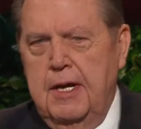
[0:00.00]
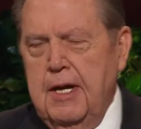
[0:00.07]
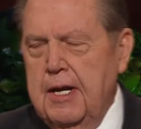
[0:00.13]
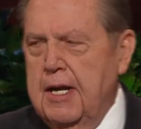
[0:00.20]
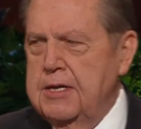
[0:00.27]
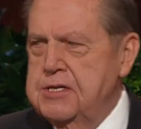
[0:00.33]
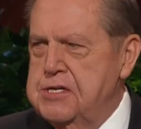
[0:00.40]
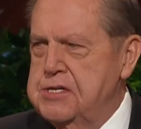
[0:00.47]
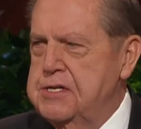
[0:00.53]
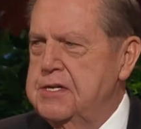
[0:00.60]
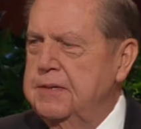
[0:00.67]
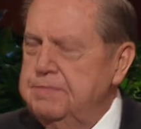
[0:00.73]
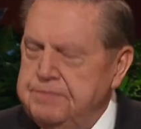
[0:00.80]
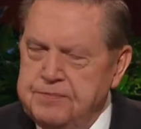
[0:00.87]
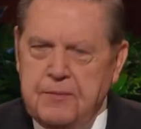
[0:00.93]
von dem er
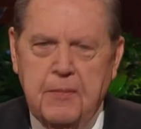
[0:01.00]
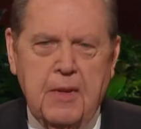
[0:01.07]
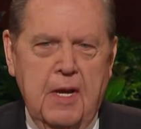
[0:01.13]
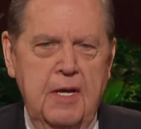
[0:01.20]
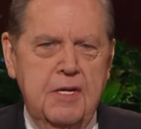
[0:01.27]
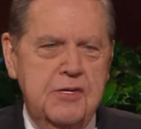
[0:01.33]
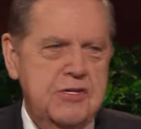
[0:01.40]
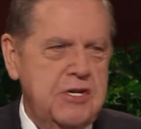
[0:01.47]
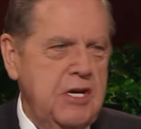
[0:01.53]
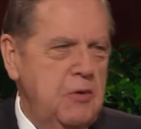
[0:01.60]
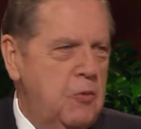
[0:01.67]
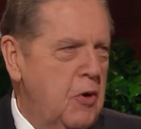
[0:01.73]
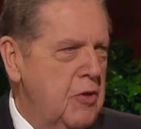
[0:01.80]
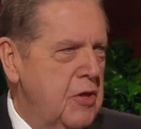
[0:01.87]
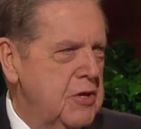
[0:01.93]
wusste, dass wir es nicht halten
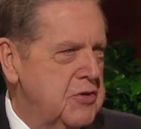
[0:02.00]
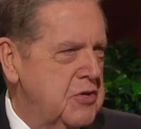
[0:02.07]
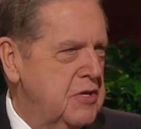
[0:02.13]
können.